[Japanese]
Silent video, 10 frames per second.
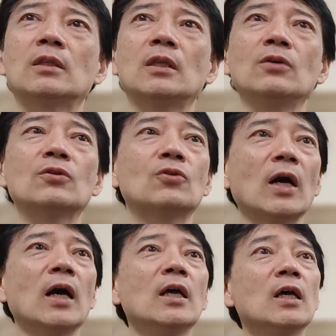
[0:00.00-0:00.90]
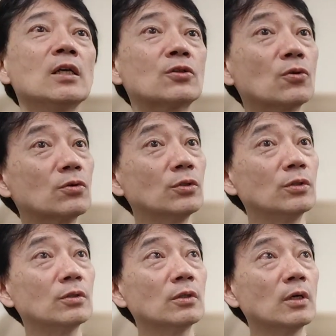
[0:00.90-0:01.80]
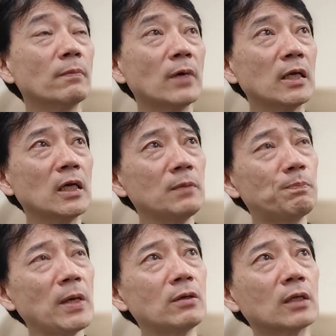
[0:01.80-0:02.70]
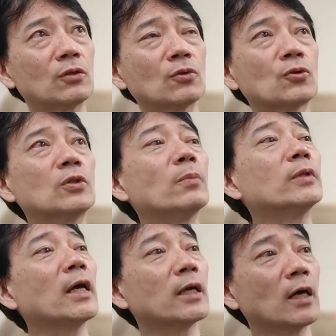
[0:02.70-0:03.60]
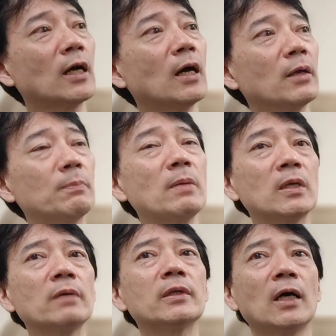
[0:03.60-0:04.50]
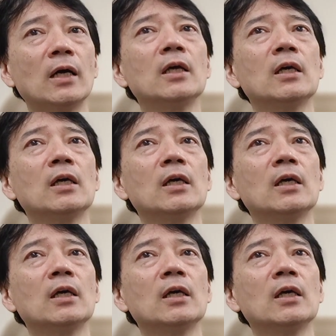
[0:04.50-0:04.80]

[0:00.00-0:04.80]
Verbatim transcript: ていう人がすごくいっぱいいるかっていうとそうでもないからやっぱりまだまだ、